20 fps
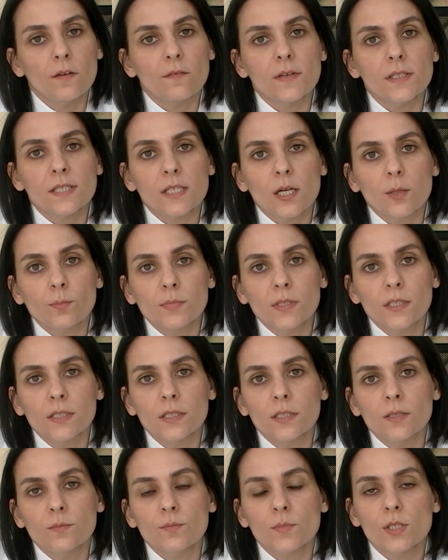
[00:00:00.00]
ve
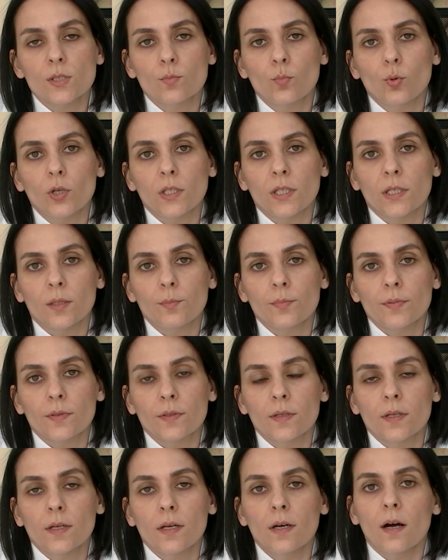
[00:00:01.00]
saptadığımız polip
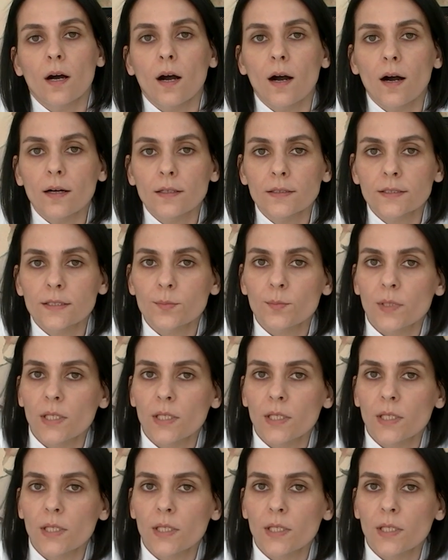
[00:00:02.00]
6